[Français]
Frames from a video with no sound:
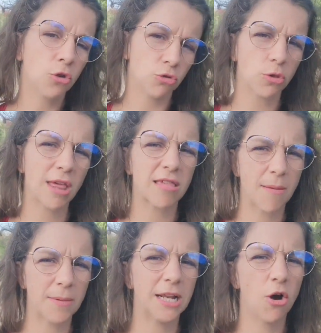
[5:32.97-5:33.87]
Donc, ça
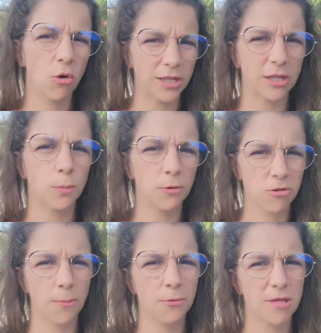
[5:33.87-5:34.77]
s'améliore. On a de
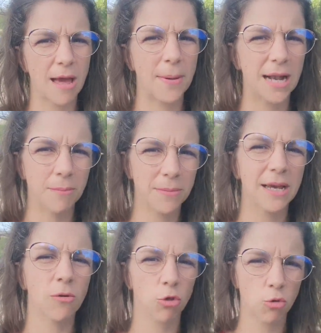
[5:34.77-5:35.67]
plus en plus d'appels
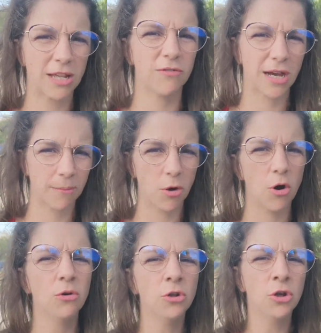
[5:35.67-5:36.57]
mais on souhaite vraiment